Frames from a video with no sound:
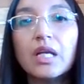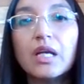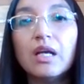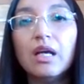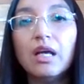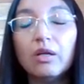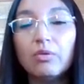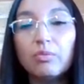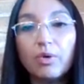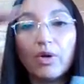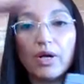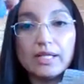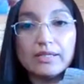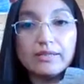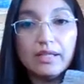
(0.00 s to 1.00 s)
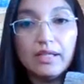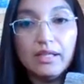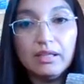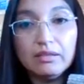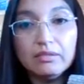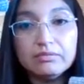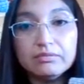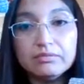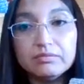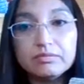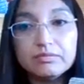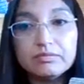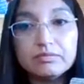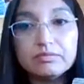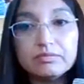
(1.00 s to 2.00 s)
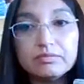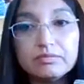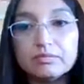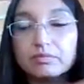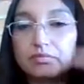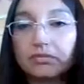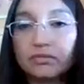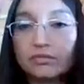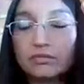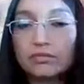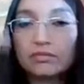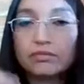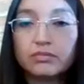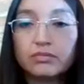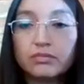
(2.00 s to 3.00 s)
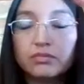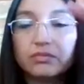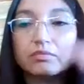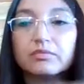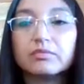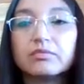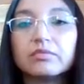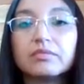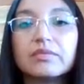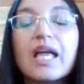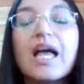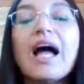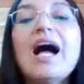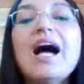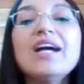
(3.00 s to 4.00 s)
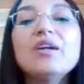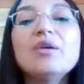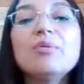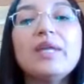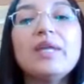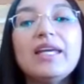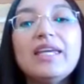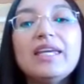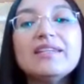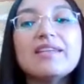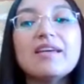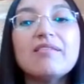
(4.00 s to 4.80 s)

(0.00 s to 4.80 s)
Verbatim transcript: ¿Es como así? No, no, no, es, ah, es ropa,